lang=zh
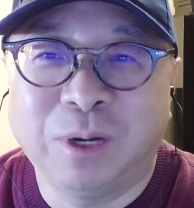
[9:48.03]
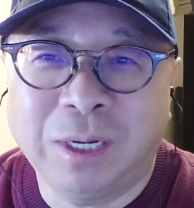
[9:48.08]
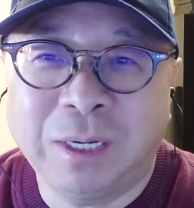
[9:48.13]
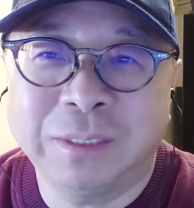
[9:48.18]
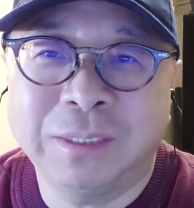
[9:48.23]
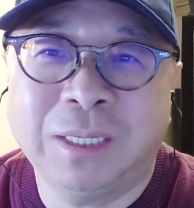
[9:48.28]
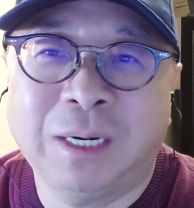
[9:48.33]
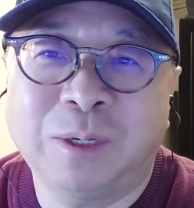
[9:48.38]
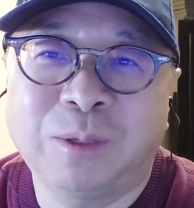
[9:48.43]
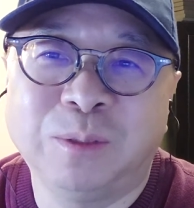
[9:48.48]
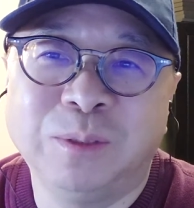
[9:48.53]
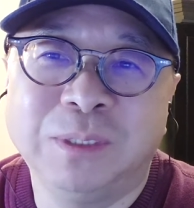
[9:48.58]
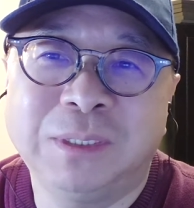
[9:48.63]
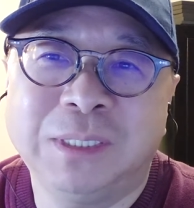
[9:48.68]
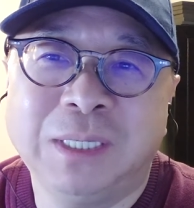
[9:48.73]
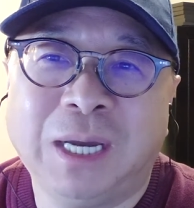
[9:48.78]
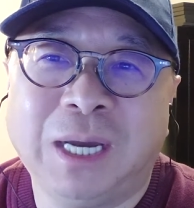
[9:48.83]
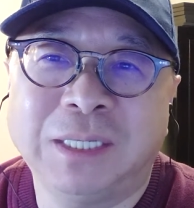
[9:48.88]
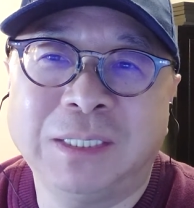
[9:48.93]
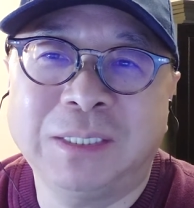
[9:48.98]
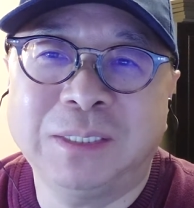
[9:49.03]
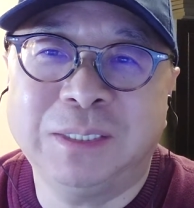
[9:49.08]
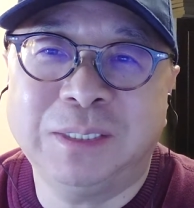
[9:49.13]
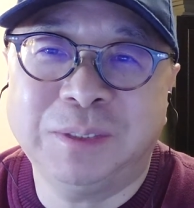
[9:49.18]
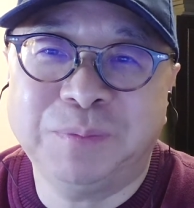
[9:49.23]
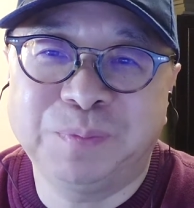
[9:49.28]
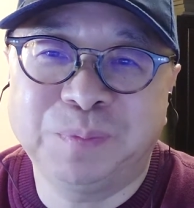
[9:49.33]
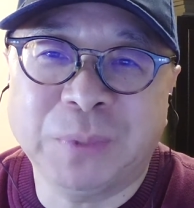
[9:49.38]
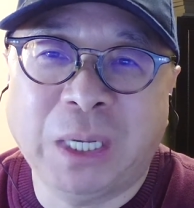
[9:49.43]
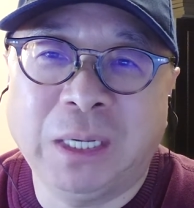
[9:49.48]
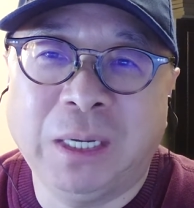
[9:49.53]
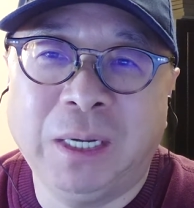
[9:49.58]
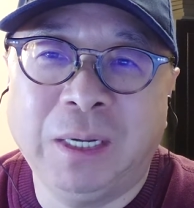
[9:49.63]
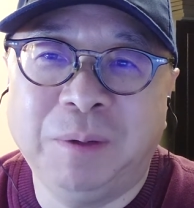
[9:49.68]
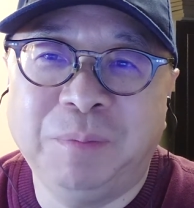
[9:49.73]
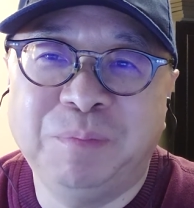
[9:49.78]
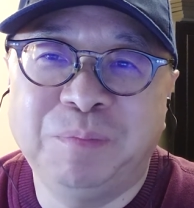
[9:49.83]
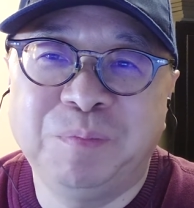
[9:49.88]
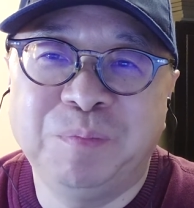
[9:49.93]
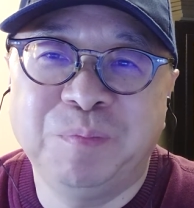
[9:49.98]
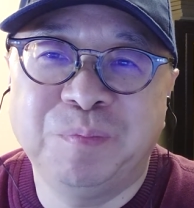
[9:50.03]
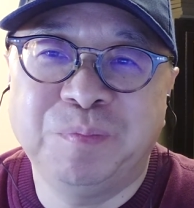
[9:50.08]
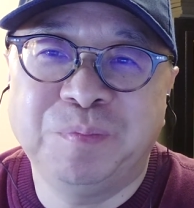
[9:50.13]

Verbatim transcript: 光靠这点工资还是哎